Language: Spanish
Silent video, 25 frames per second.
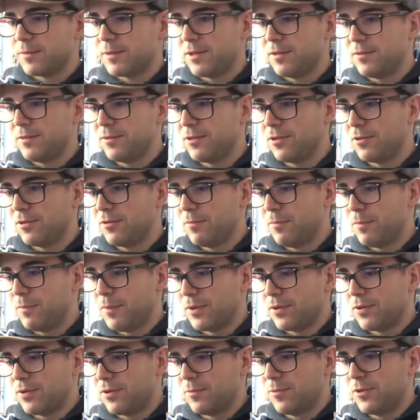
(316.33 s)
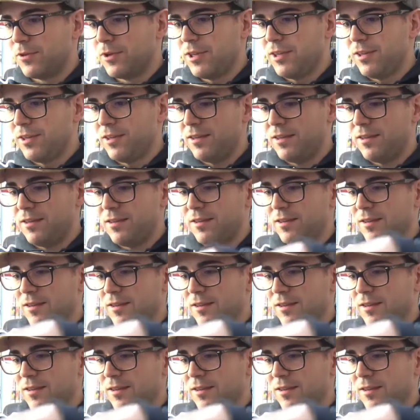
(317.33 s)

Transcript: vienen todo un poco muy...